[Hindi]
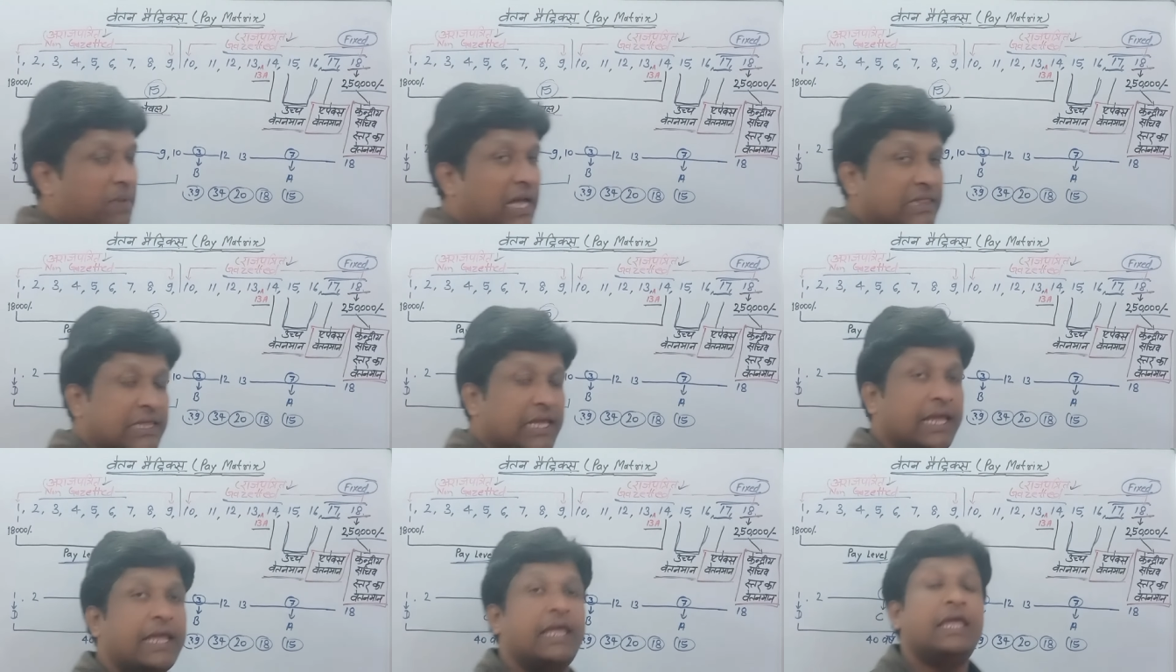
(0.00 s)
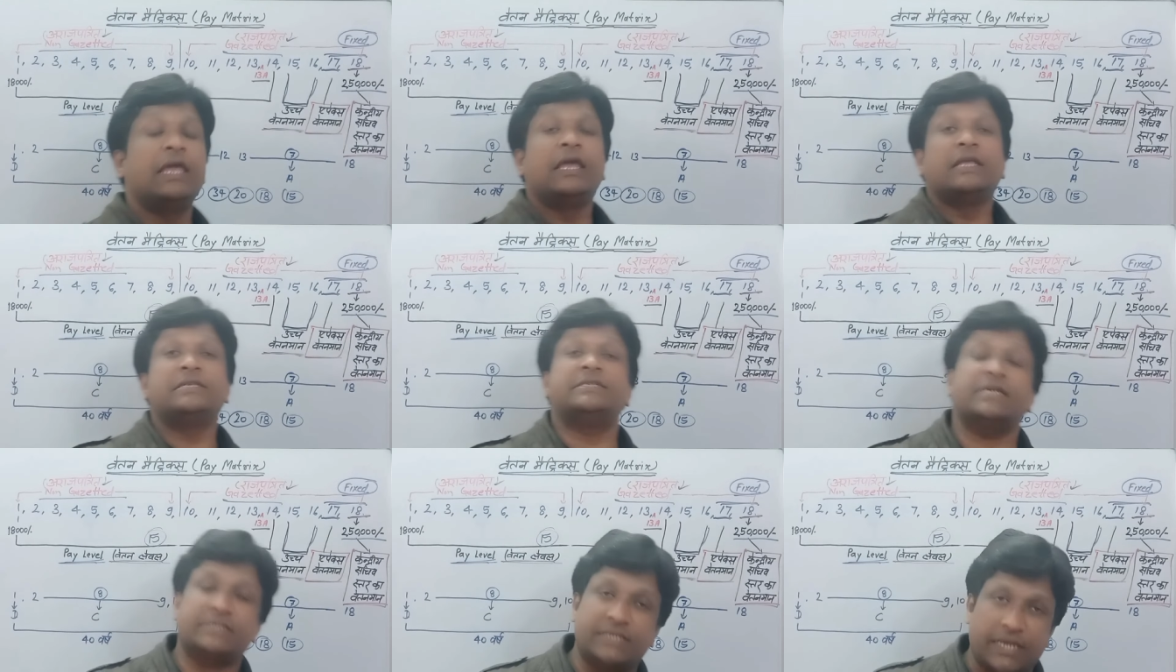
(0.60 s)
बातें हैं
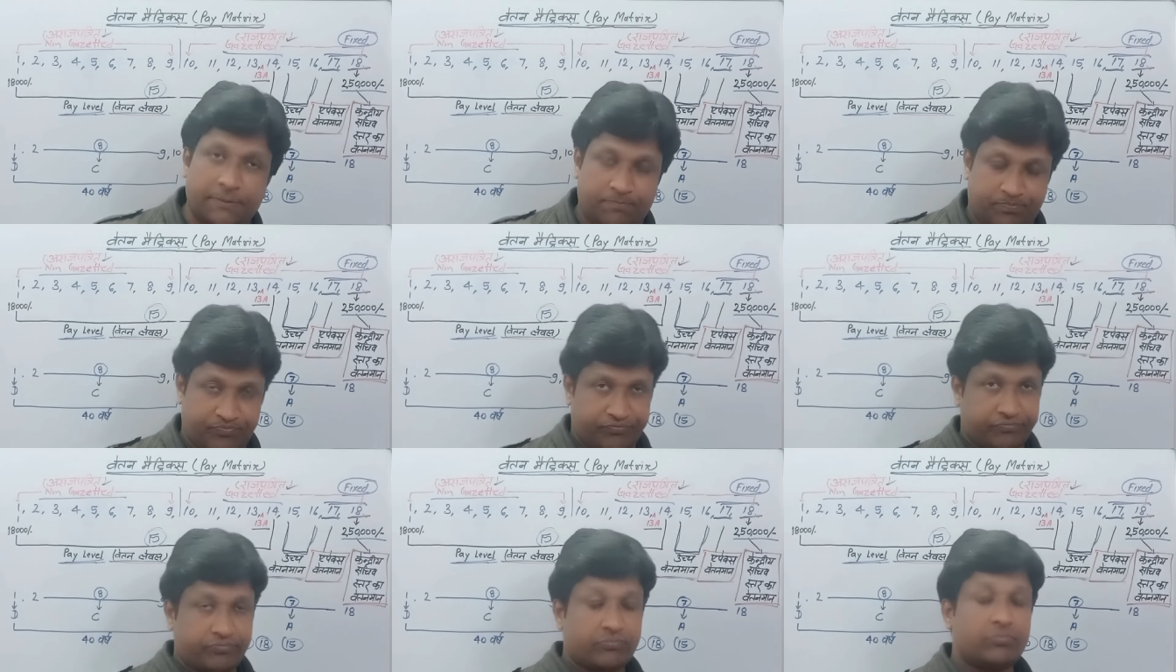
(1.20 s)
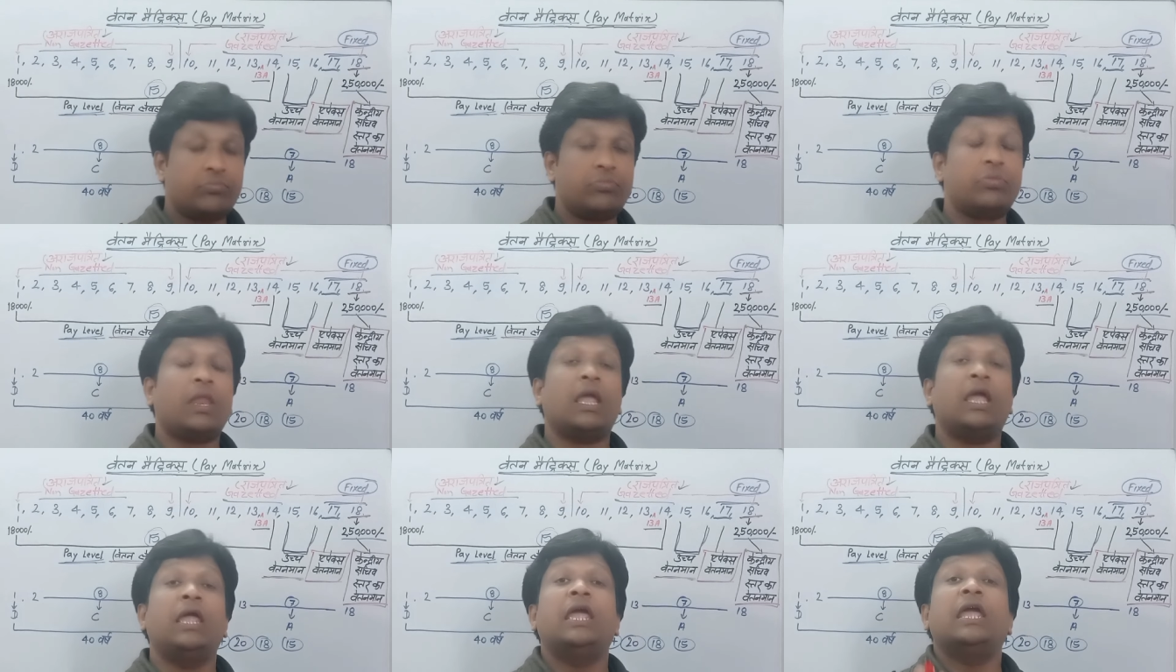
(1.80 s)
जैसे
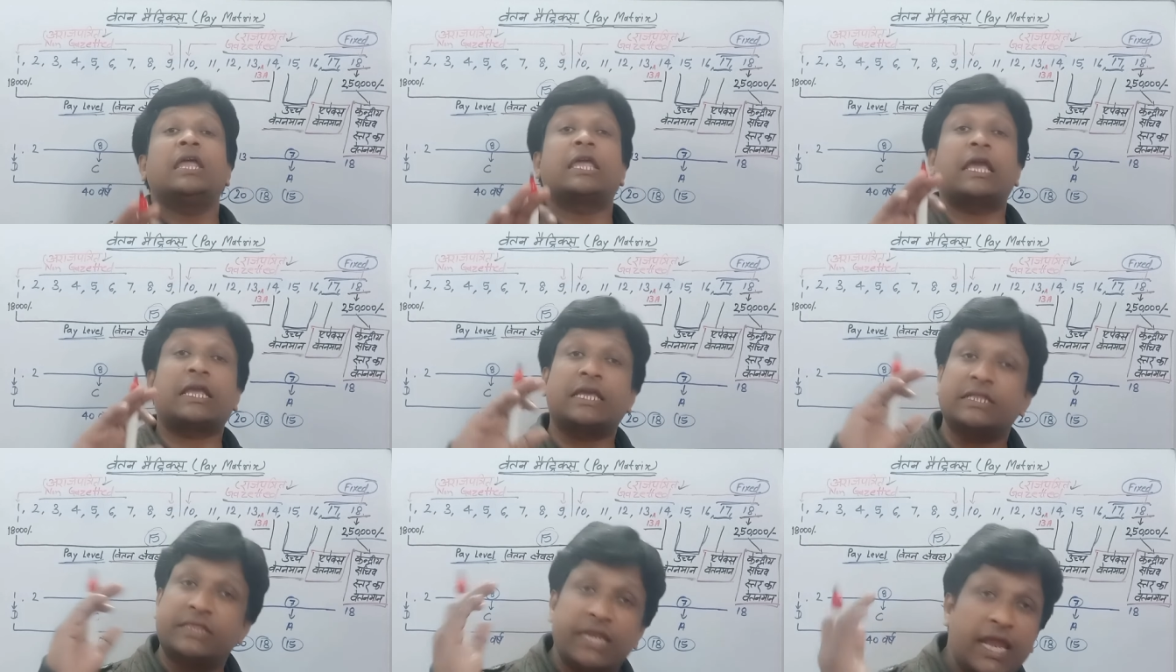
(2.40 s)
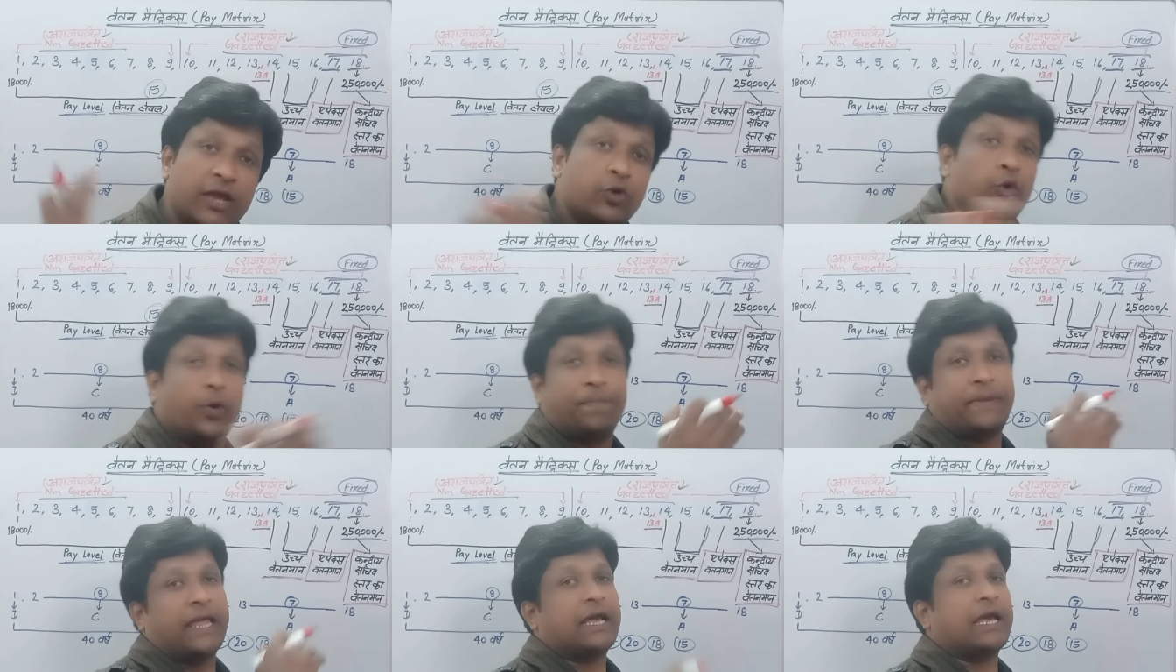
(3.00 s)
कि कितने
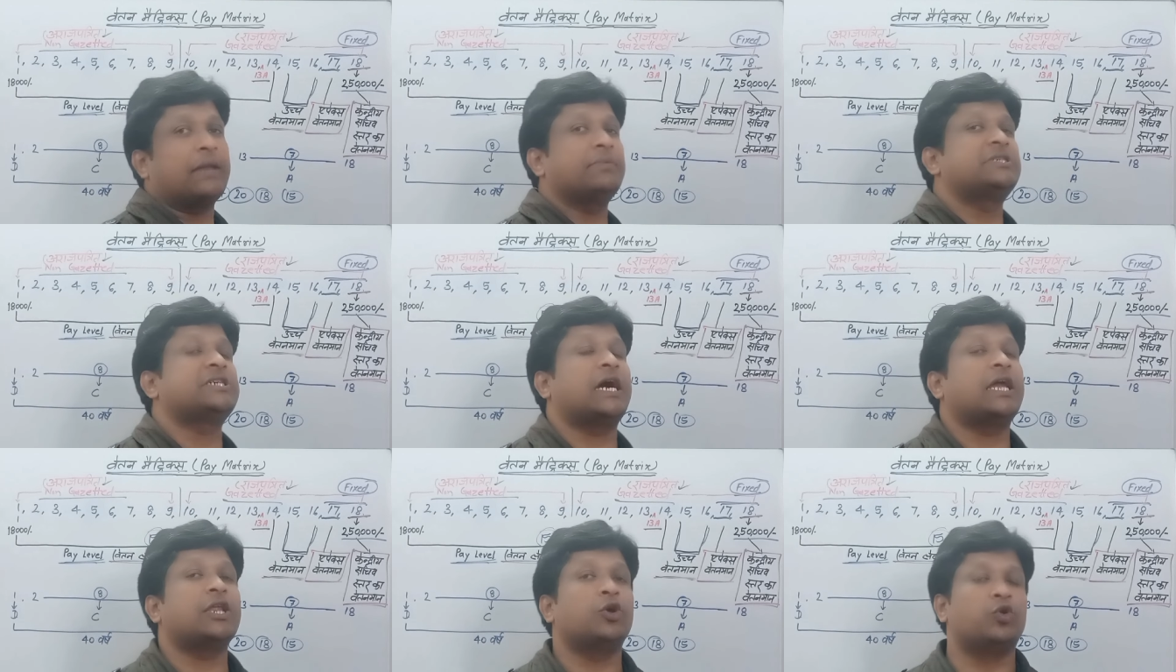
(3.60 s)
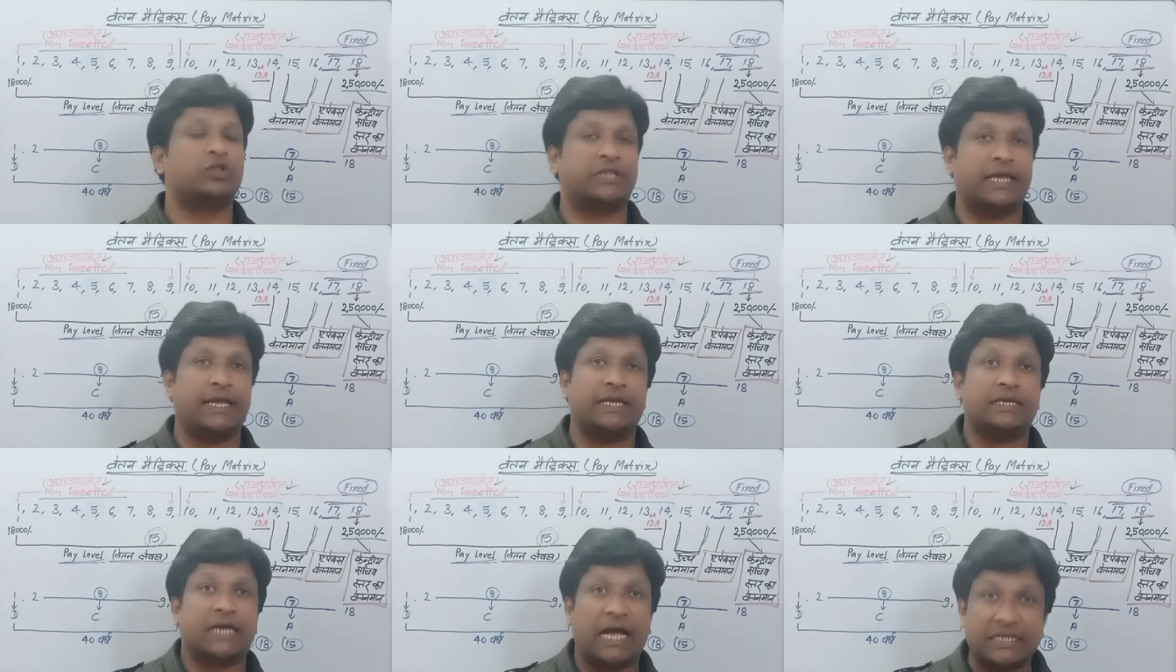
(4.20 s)
ग्रुप के कर्मचारी होते
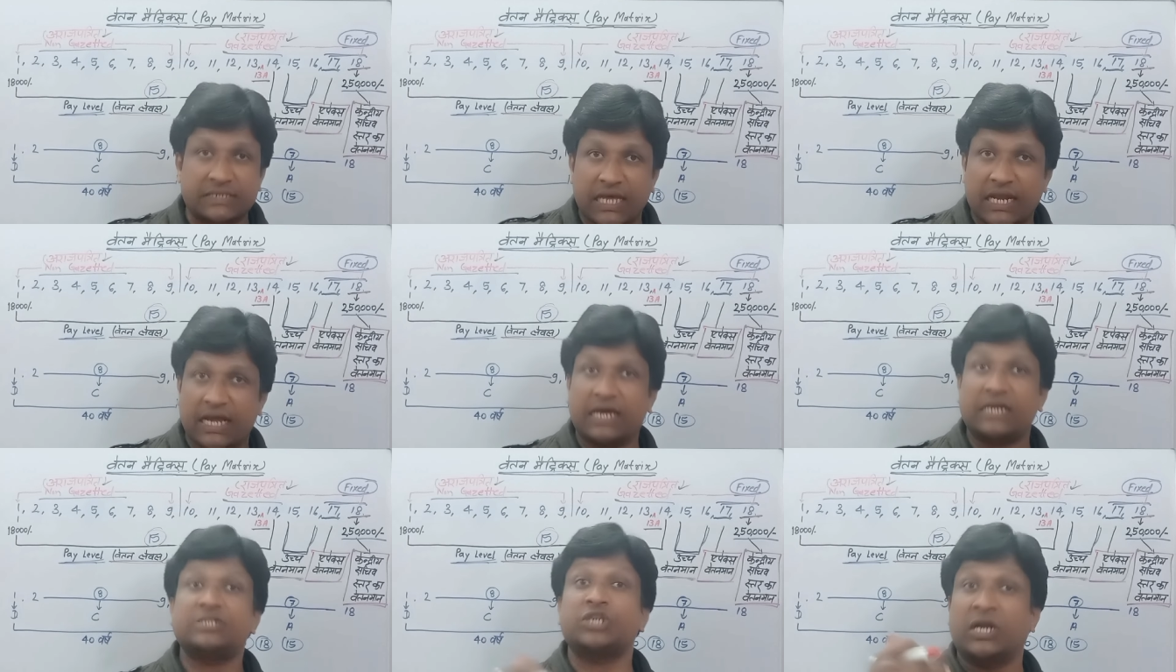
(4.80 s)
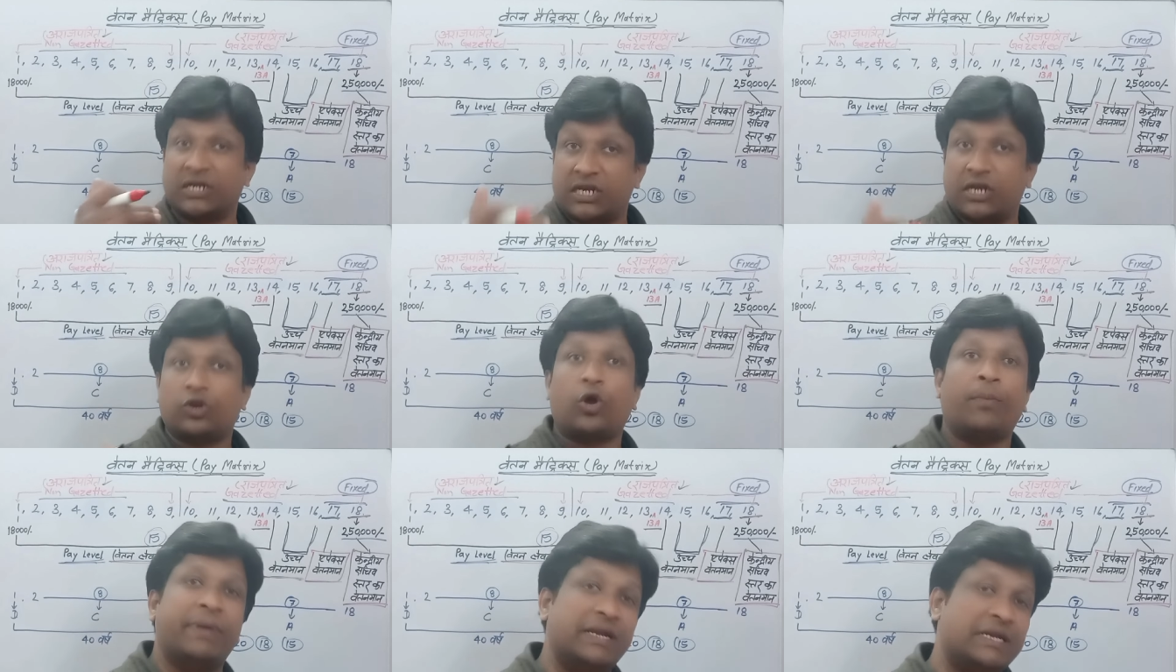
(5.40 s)
हैं खासकर अगर सेंट्रल
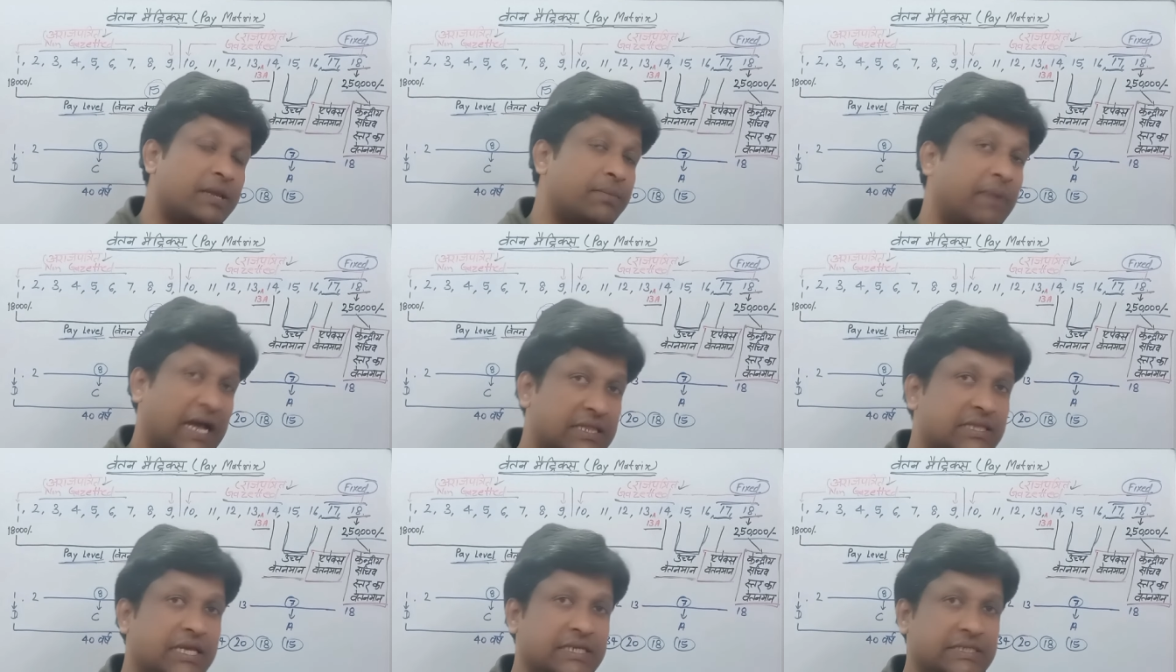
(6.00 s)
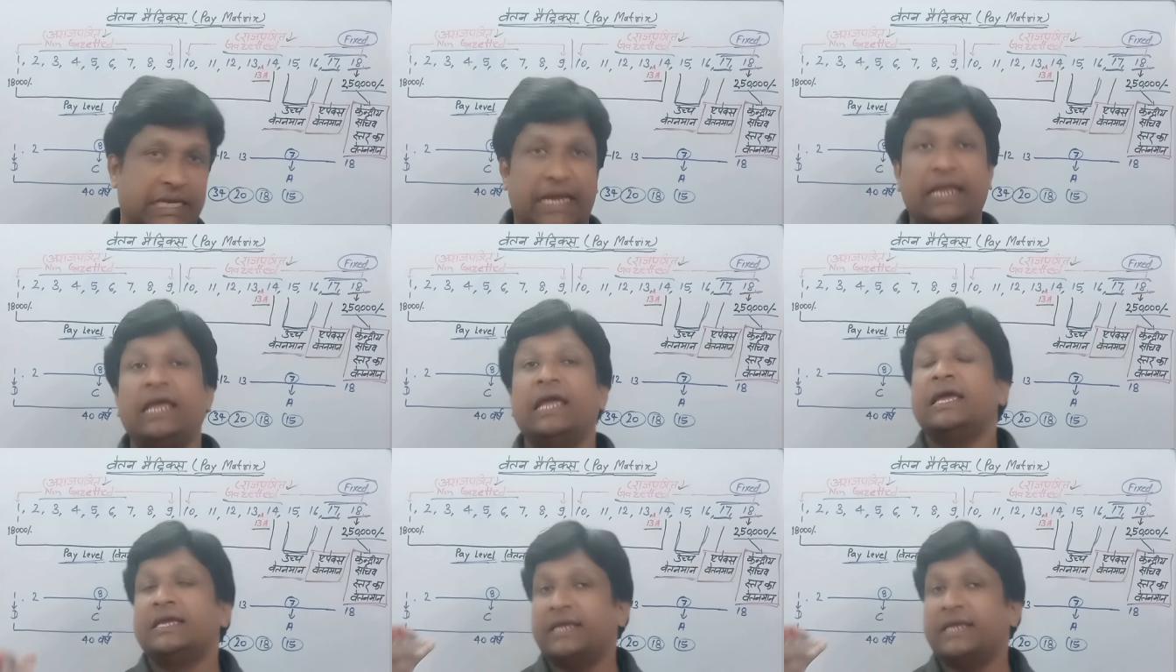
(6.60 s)
गवर्नमेंट की बात की जाए